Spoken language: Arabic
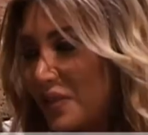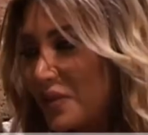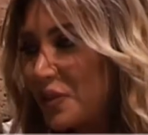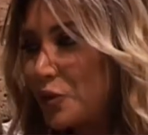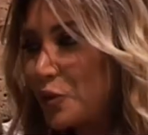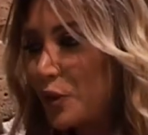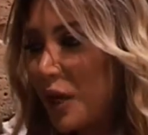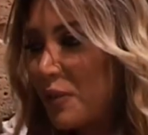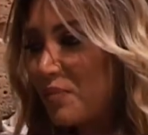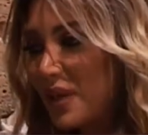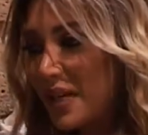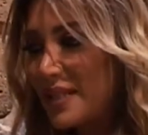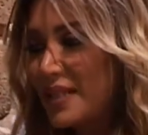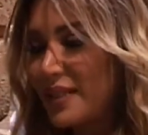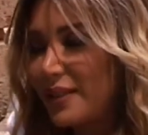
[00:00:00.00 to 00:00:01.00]
فتون
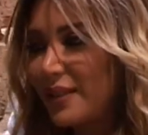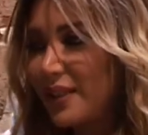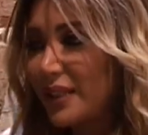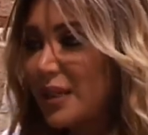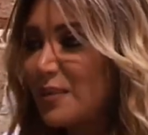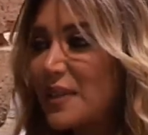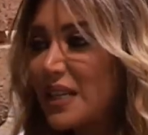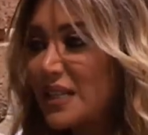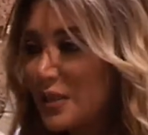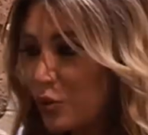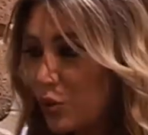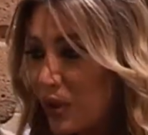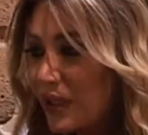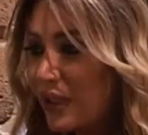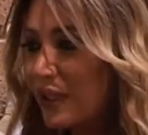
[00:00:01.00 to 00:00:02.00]
عباسي إعلامية
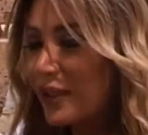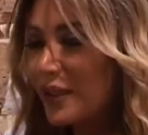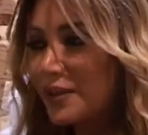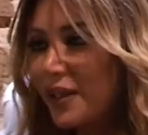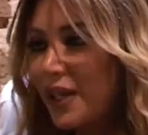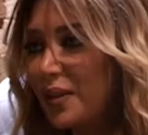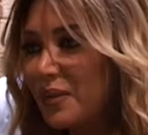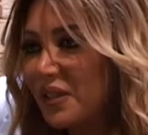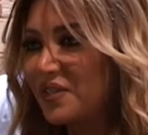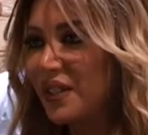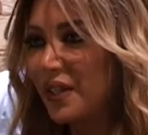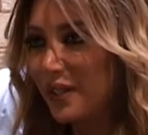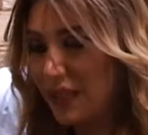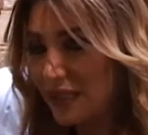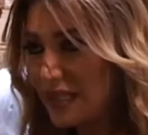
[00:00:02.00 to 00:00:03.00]
سورية أعمل في قناة